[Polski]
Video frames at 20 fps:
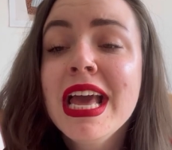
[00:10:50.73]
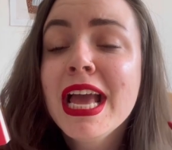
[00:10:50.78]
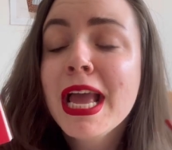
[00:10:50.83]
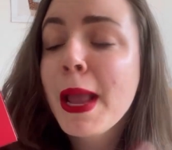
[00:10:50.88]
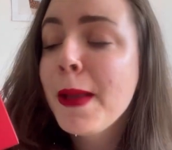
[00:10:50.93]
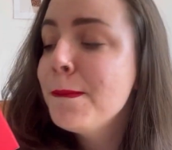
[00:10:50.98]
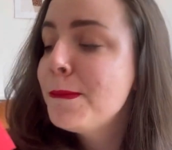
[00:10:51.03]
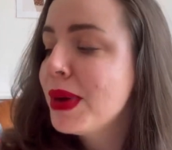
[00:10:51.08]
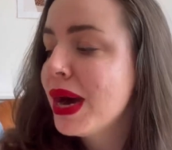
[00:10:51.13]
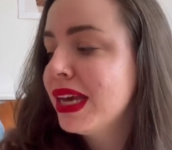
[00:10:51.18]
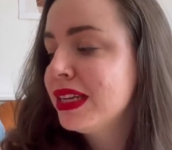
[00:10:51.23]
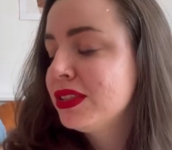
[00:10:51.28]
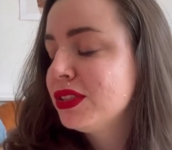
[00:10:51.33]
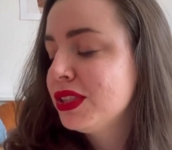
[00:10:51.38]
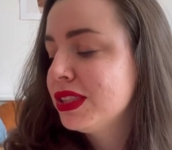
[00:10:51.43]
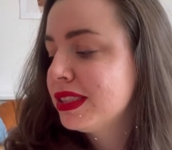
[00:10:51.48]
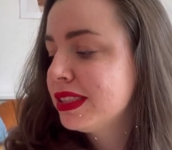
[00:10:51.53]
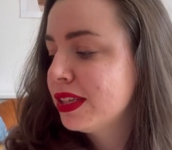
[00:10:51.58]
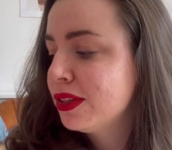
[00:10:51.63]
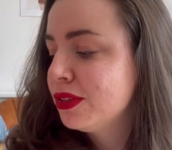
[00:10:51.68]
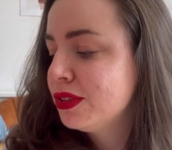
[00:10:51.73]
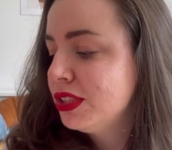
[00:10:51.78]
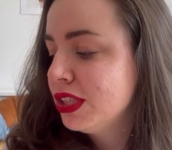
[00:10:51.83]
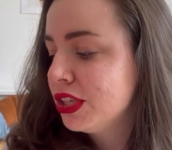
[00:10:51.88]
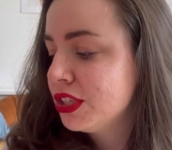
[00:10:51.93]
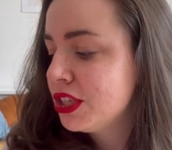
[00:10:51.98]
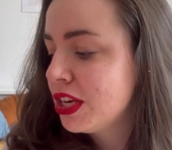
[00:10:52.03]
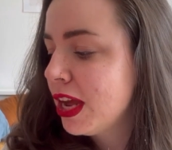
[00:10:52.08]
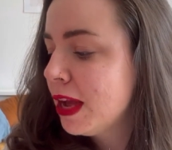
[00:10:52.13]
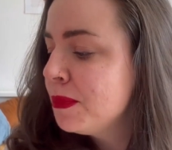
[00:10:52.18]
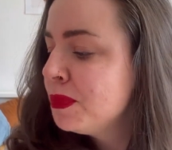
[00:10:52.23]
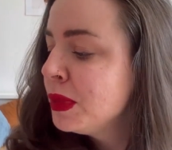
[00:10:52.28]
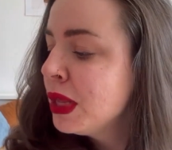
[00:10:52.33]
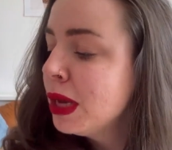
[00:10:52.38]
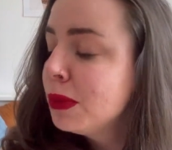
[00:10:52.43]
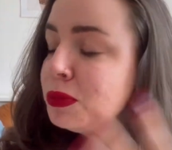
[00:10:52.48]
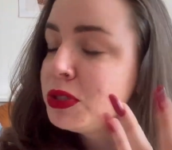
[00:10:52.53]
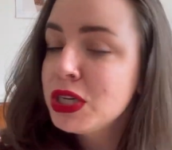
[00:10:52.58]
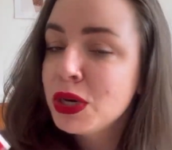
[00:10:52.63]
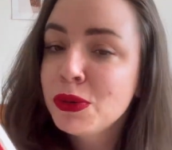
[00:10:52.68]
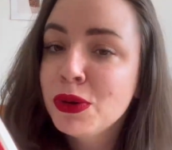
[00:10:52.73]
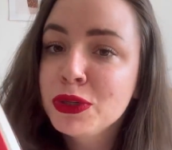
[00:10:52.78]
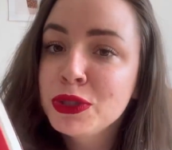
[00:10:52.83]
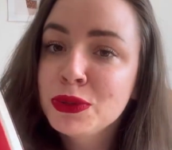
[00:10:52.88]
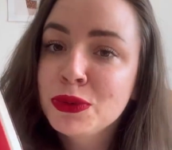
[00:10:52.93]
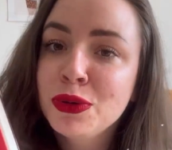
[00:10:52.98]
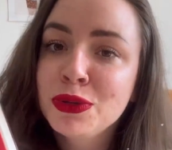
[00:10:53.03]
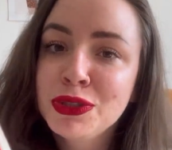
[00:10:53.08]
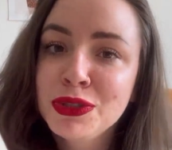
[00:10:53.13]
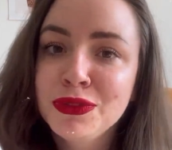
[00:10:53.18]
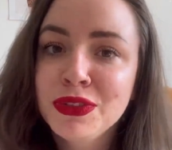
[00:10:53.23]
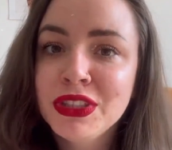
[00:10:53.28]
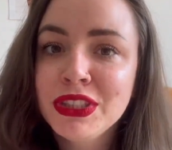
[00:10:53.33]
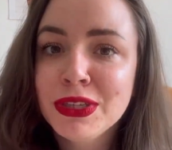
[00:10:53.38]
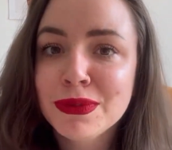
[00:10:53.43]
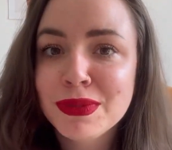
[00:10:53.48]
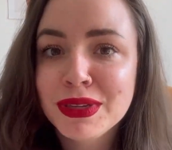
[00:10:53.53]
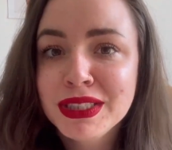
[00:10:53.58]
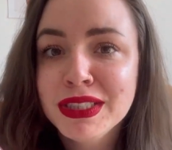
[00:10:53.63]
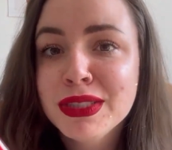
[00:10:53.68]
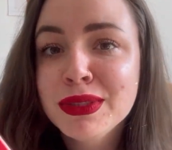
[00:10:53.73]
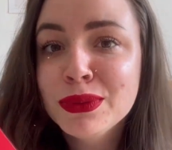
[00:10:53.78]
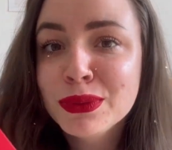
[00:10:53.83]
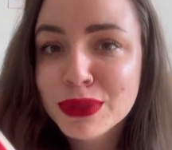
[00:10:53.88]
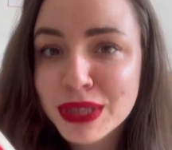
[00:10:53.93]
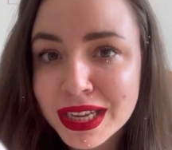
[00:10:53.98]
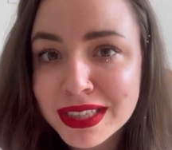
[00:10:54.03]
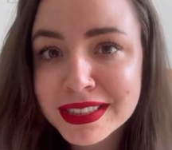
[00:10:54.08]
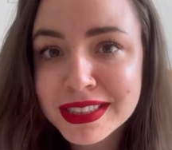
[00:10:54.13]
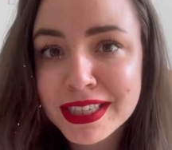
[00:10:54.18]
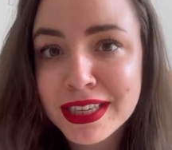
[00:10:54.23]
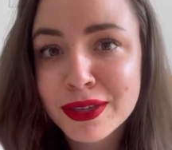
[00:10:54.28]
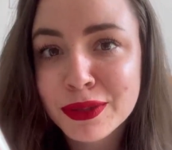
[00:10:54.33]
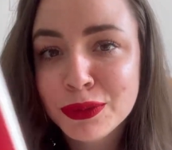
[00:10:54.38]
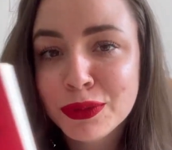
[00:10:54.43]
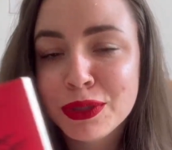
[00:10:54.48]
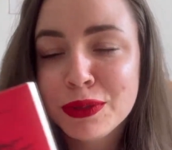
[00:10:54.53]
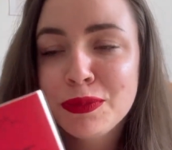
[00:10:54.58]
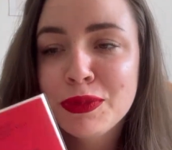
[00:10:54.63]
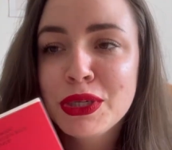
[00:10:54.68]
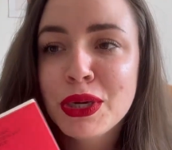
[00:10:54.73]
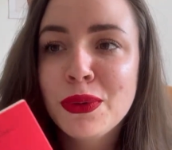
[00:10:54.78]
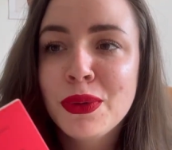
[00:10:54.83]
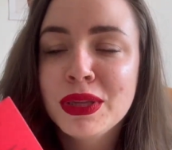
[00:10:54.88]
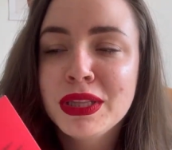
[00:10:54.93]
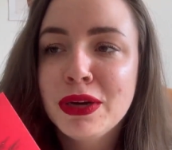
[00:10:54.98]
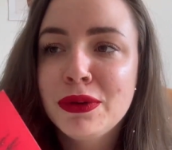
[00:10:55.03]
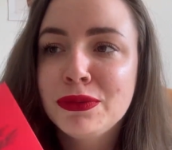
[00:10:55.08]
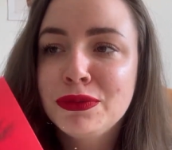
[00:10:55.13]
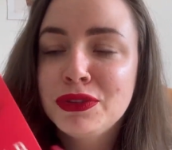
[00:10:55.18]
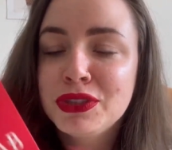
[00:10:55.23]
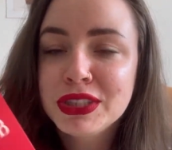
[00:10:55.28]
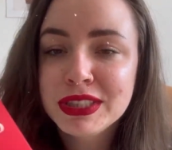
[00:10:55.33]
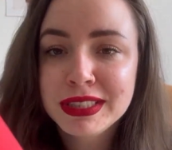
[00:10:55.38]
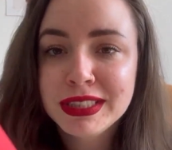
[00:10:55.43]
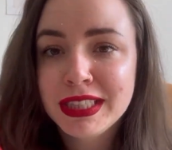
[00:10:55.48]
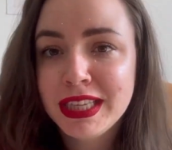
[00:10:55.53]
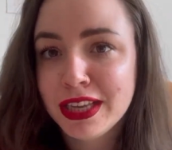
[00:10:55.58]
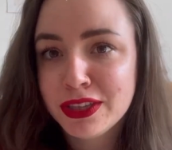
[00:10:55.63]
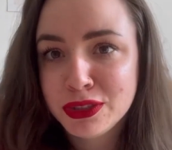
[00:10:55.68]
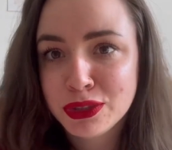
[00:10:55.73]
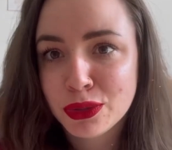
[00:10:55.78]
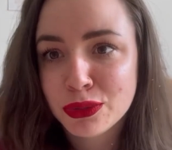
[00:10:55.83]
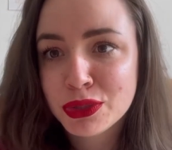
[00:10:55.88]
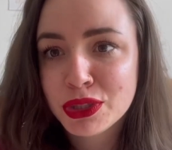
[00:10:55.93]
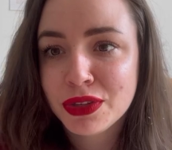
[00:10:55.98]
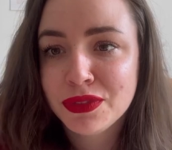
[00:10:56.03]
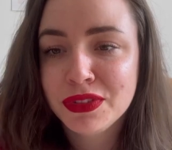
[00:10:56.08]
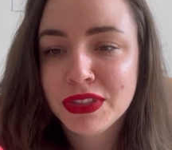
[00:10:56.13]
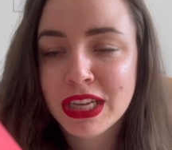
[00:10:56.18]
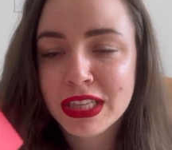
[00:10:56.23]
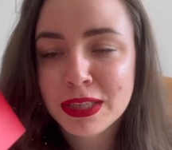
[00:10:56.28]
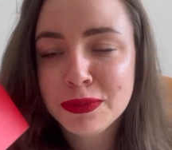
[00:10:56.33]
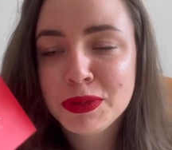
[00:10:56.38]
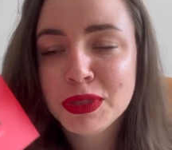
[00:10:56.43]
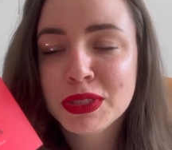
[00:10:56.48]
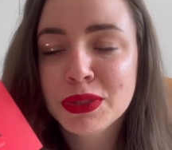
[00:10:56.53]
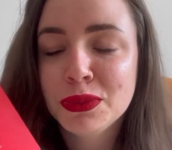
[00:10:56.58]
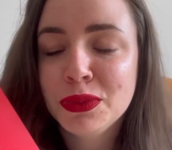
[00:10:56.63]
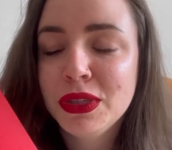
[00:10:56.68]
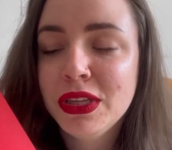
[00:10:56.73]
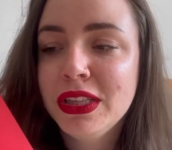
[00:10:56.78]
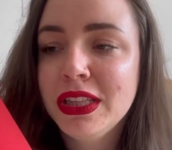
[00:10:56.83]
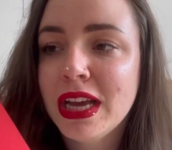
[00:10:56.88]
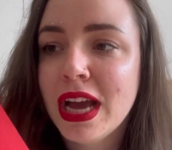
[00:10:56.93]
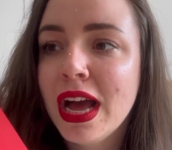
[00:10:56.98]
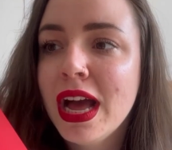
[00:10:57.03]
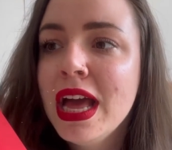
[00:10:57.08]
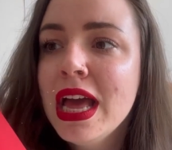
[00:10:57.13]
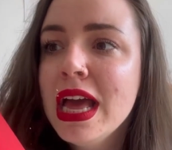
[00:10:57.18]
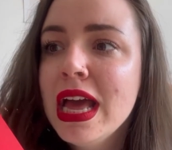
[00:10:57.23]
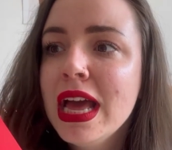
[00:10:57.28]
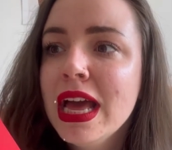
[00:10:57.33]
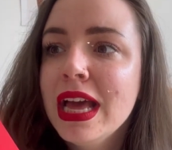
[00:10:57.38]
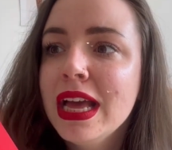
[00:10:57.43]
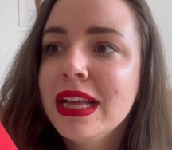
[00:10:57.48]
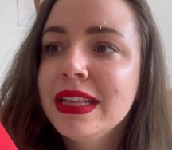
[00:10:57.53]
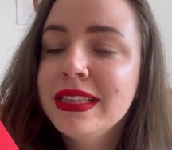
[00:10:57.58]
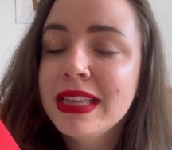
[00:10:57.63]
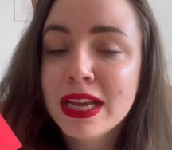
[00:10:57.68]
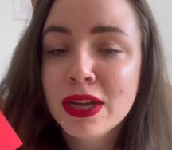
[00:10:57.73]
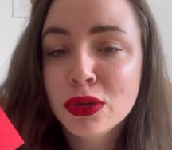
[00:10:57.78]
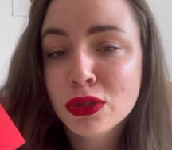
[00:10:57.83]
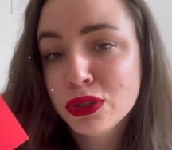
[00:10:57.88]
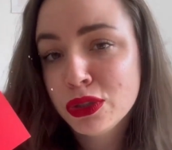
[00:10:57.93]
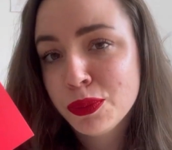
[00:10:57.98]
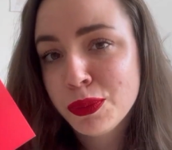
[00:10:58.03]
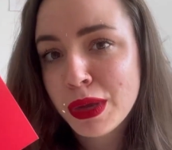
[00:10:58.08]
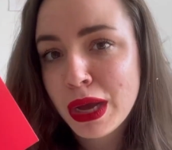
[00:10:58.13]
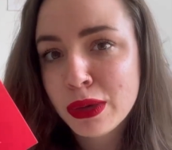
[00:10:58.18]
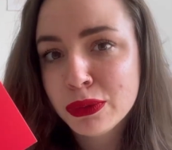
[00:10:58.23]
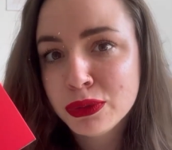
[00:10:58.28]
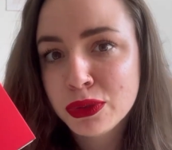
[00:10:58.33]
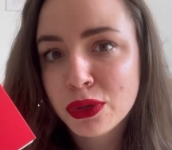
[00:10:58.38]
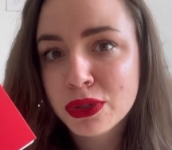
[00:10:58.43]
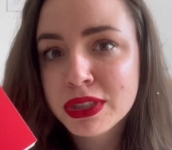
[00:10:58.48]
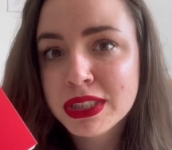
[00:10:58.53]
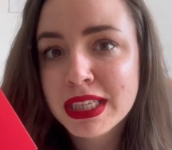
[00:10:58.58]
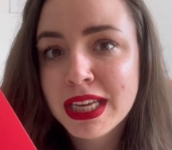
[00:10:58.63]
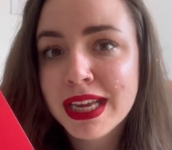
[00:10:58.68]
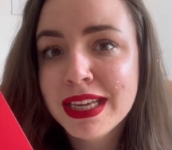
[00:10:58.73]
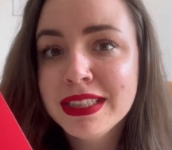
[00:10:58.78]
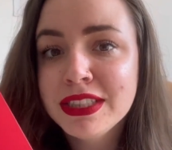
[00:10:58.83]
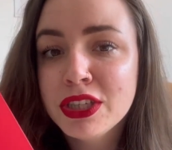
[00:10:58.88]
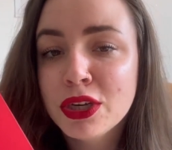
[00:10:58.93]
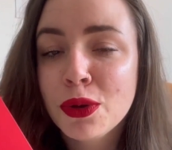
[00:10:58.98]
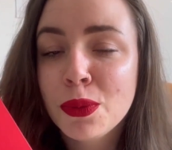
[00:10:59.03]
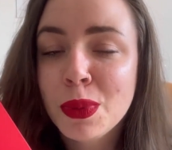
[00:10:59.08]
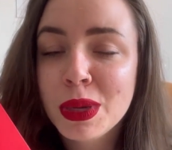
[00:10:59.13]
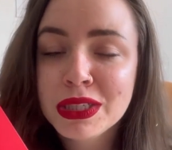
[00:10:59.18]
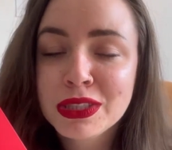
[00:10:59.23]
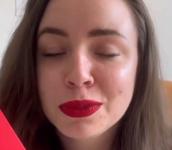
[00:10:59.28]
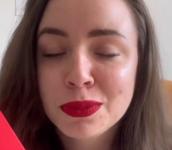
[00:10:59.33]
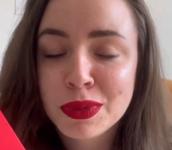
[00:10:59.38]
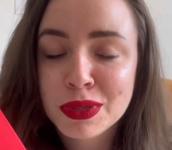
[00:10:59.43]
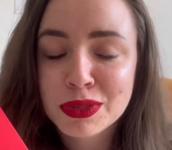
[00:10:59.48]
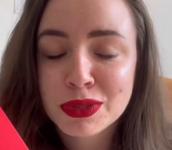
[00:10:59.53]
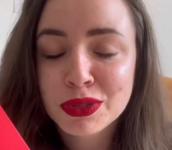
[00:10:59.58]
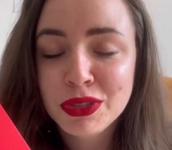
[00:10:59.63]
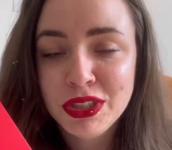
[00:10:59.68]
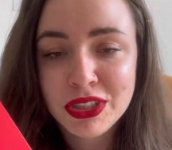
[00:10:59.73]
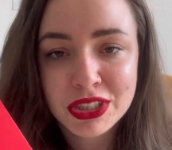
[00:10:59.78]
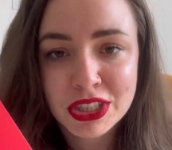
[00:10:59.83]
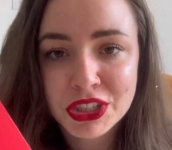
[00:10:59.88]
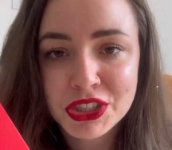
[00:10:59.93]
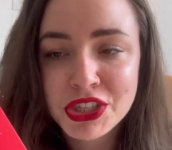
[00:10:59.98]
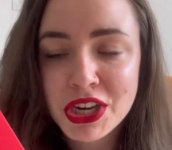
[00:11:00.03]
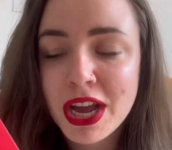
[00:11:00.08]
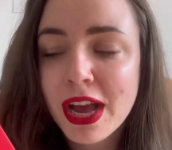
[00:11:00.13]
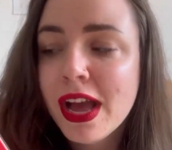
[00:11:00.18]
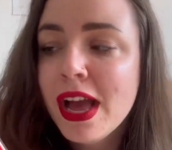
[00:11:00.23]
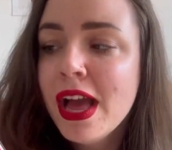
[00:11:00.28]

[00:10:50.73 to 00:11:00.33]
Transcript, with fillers: i bardzo się z tego cieszę. Przełożył oczywiście Maciej Studencki, który przekładał wszystkie książki wydane przez Unidia e, tej osoby autorskiej, z czego bardzo, bardzo się cieszę.